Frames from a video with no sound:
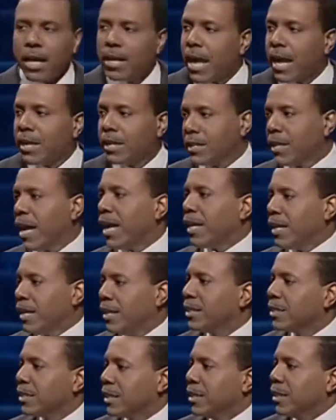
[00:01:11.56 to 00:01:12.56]
Я не доверяю
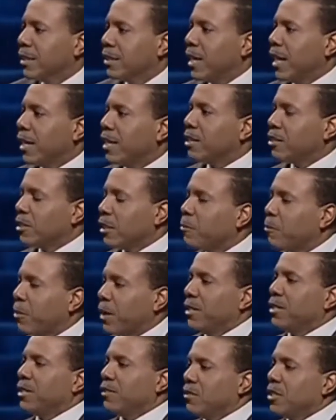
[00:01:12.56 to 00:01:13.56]
Христу достаточно для
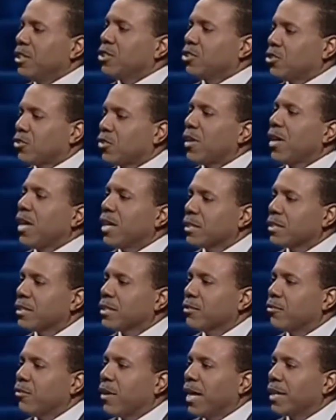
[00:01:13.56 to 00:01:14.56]
того, чтобы Он
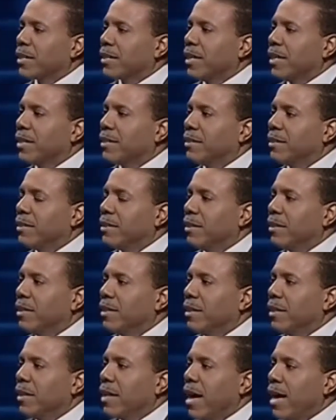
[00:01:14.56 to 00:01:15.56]
руководил мною.
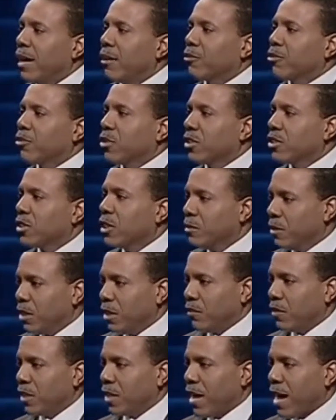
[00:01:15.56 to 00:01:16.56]
В водительстве
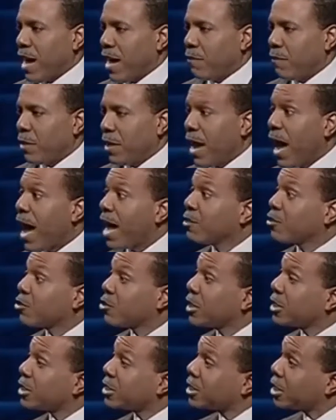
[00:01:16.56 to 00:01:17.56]
я больше доверяю
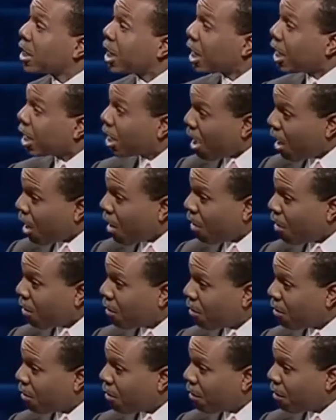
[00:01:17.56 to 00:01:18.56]
закону, который осуждает
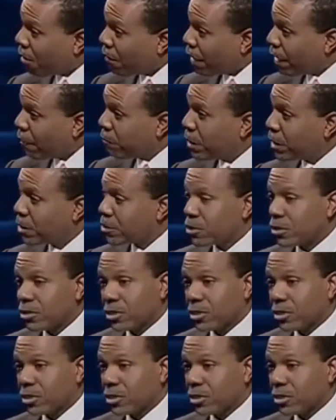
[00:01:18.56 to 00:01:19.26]
меня, чем Христу.